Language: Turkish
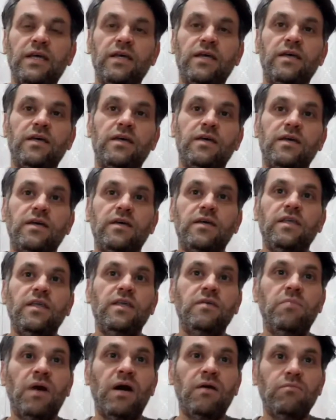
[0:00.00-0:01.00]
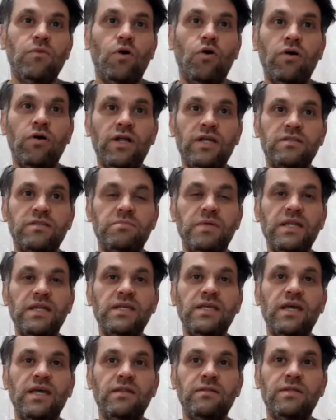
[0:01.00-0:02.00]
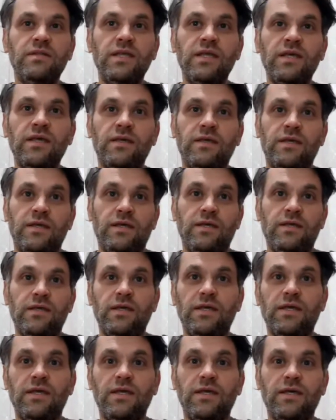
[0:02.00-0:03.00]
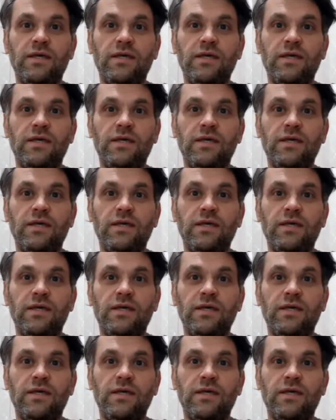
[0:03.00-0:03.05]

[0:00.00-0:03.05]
e, imam öğretmeni yendi e,